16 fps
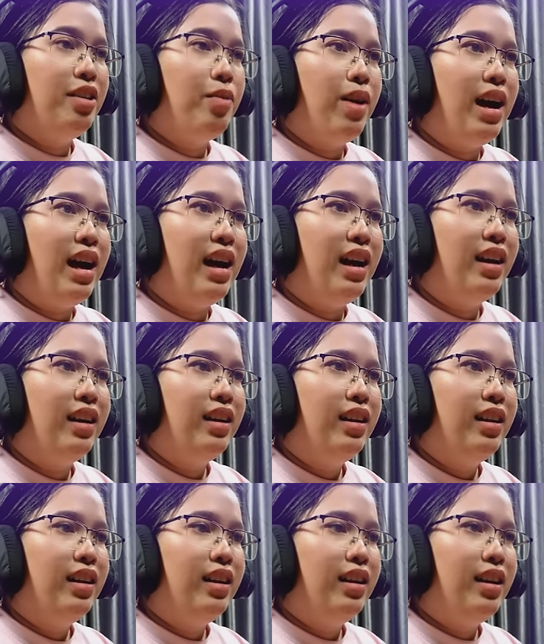นเยอะกว่า
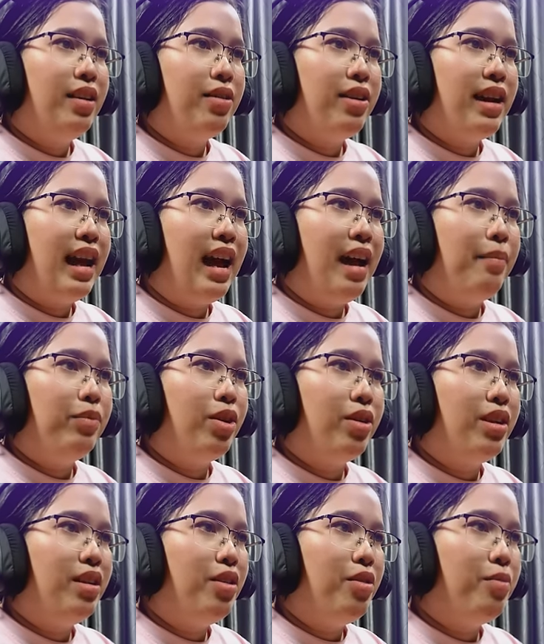แล้วก็น้ำต
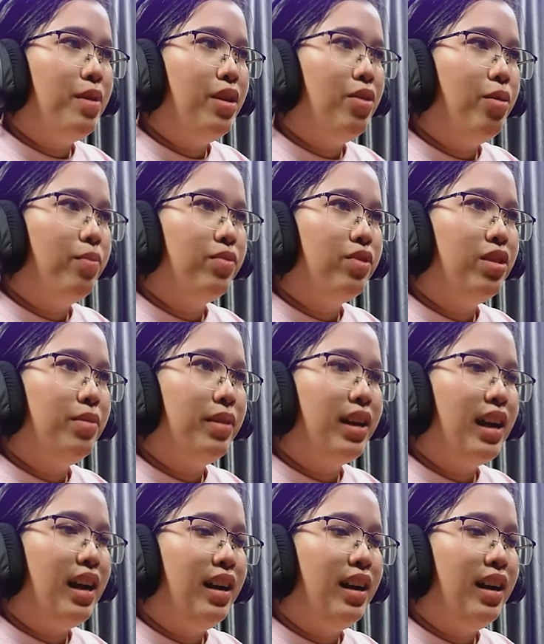อนนี้เรามีนมใช่ไหม